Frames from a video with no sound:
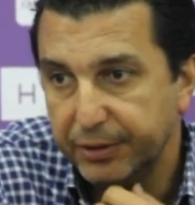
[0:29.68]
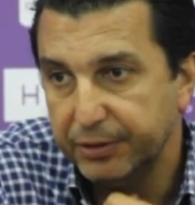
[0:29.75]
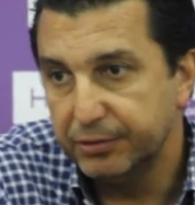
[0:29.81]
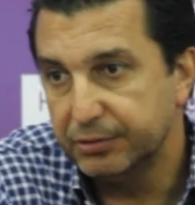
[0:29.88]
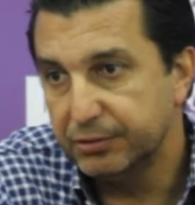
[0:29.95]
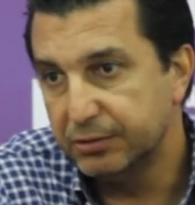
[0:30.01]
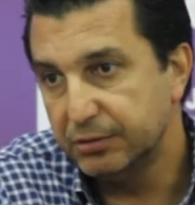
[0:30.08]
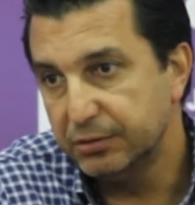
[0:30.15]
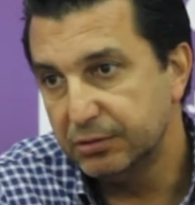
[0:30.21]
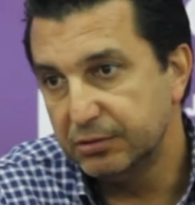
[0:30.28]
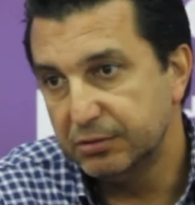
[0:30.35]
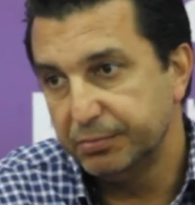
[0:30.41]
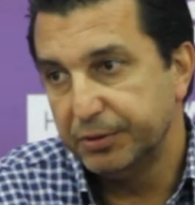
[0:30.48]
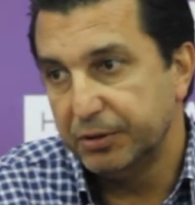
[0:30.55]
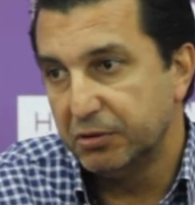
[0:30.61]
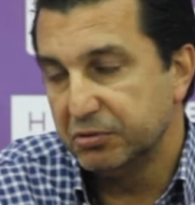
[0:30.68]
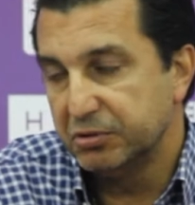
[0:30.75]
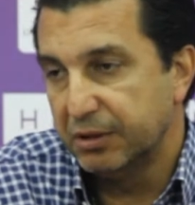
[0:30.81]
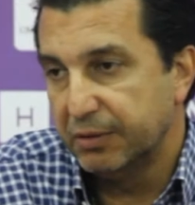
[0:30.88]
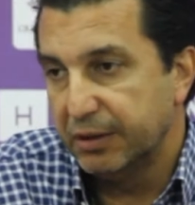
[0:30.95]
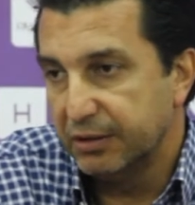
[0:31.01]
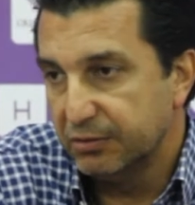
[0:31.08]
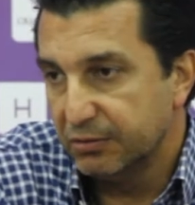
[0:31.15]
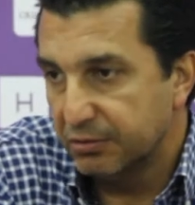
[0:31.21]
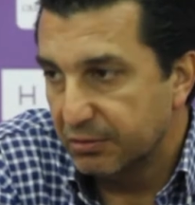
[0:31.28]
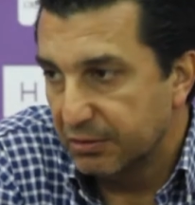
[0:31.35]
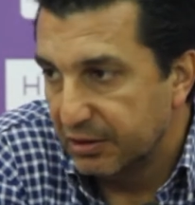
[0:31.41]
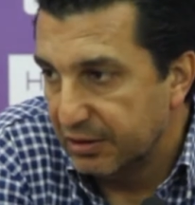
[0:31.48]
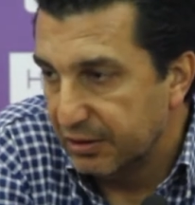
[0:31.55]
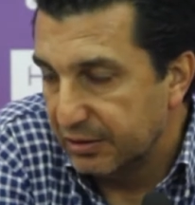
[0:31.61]
pero, pero los chavales yo
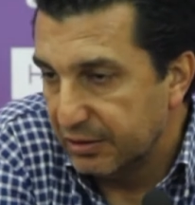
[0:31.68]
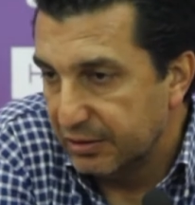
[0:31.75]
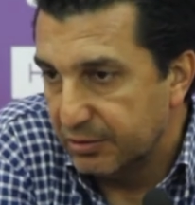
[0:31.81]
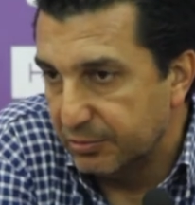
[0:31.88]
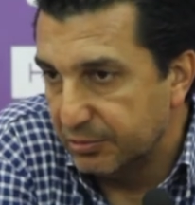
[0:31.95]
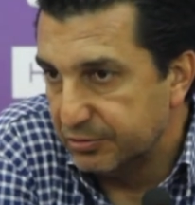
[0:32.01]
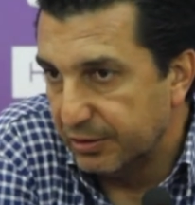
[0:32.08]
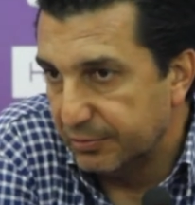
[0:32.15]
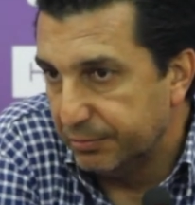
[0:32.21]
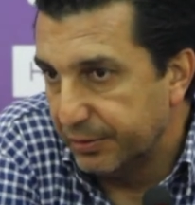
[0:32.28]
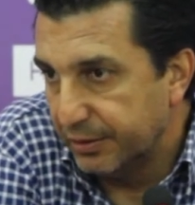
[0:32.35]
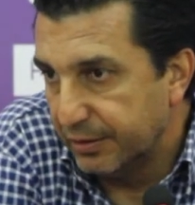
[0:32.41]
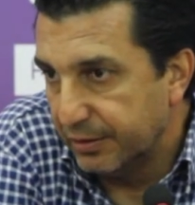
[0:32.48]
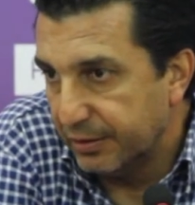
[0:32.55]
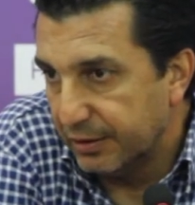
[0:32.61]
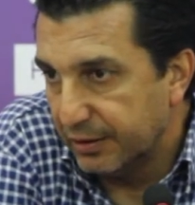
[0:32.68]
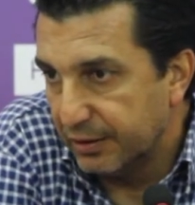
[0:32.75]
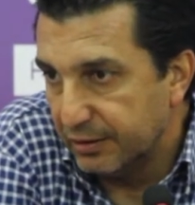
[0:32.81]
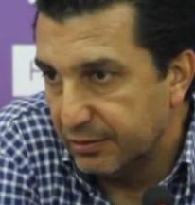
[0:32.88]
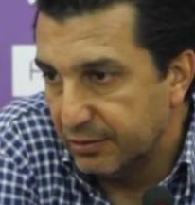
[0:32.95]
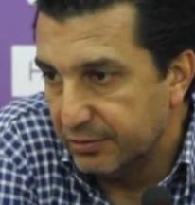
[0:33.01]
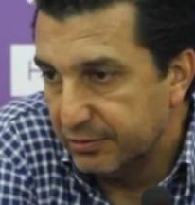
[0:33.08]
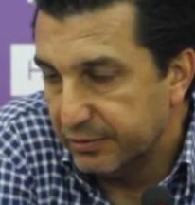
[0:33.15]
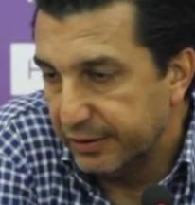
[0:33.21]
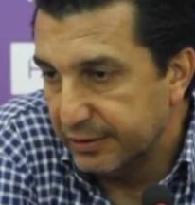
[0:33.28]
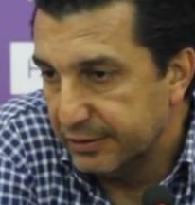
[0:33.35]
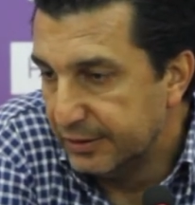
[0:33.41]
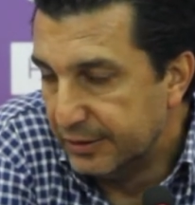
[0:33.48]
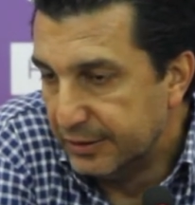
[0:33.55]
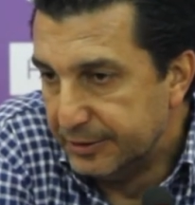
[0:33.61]
creo que, como siempre, desde que yo
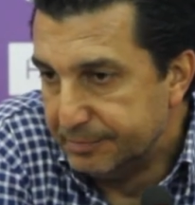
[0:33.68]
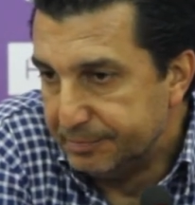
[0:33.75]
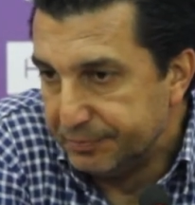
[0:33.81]
entré,